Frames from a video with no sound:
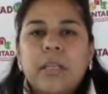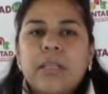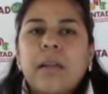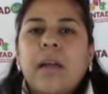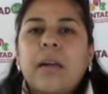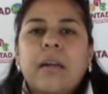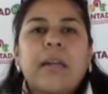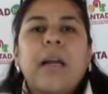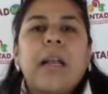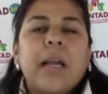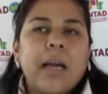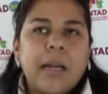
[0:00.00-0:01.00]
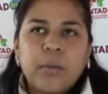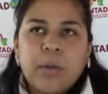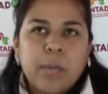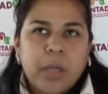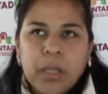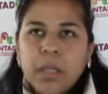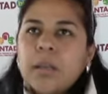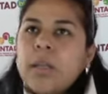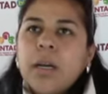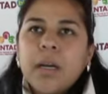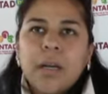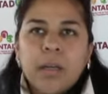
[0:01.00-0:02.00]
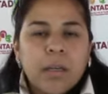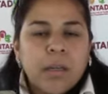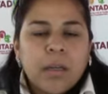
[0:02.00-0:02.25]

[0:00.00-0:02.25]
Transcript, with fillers: quizá regalar a una amiguita,